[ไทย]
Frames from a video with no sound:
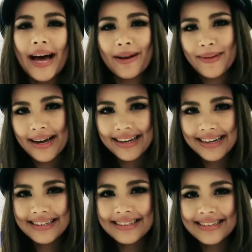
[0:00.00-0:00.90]
อ่านมาก
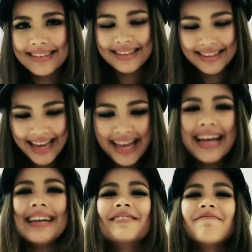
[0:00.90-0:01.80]
ขึ้นนะคะ
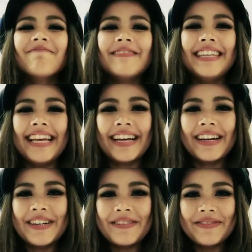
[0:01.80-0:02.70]
ยังไง
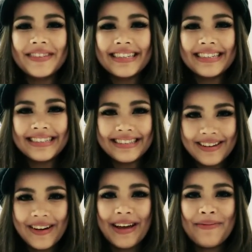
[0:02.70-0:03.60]
ก็
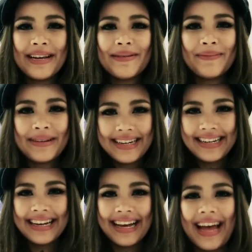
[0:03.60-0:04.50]
ขอให้ปีนี้เป็นปีที่
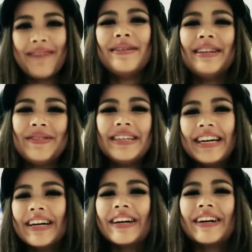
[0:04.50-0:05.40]
ดีค่ะ Happy New
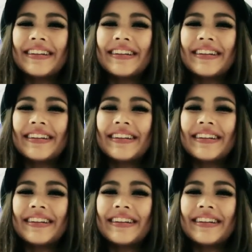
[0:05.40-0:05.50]
Year